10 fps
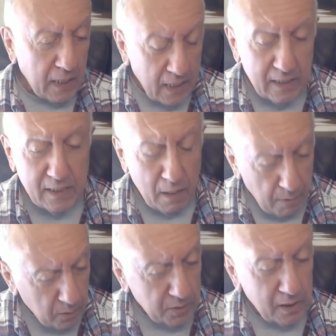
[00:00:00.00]
как раз
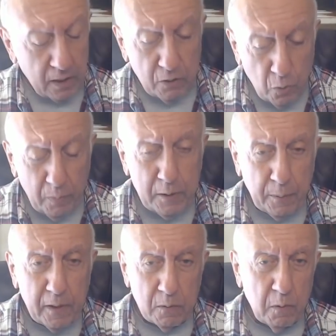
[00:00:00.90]
наоборот, надо думать по
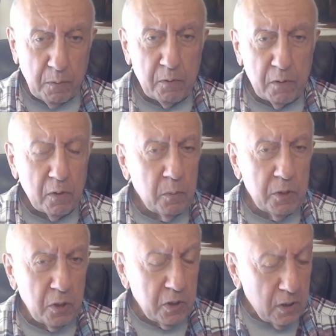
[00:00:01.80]
этому поводу и
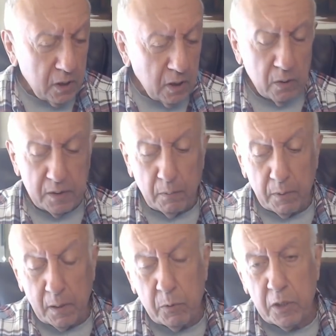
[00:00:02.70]
думать очень серьезно,
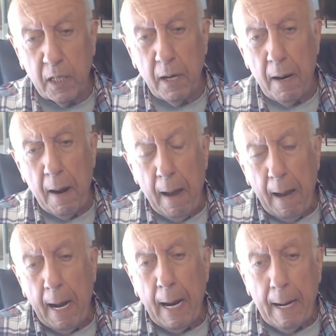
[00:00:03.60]
потому что
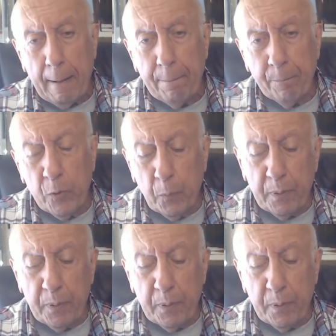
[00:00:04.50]
а, ну,